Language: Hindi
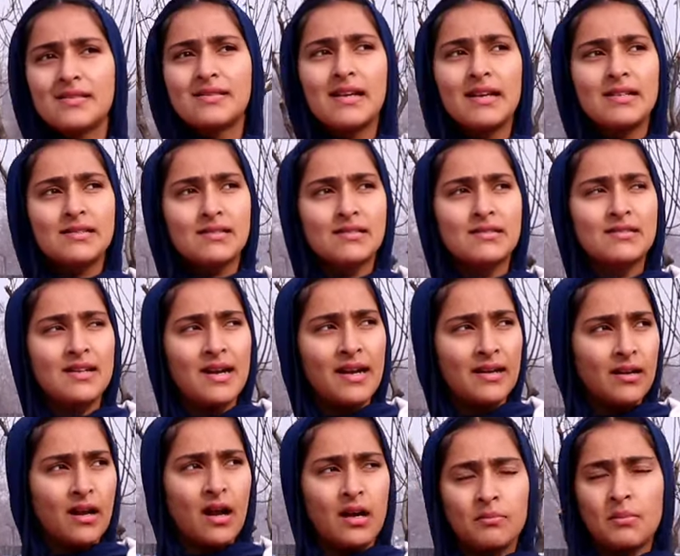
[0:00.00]
सिक्स
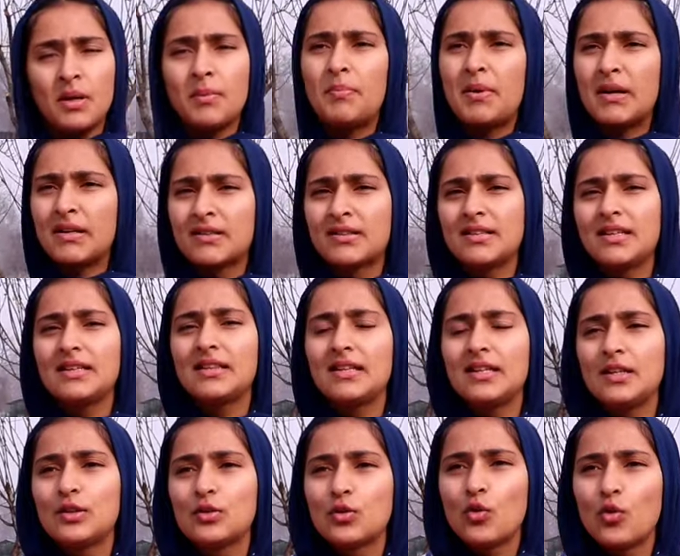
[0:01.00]
स्टैंडर्ड में पढ़ती
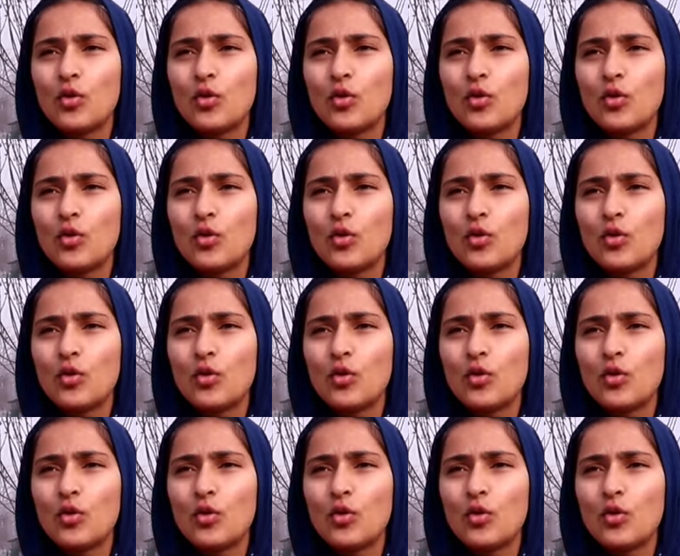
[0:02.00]
थी तो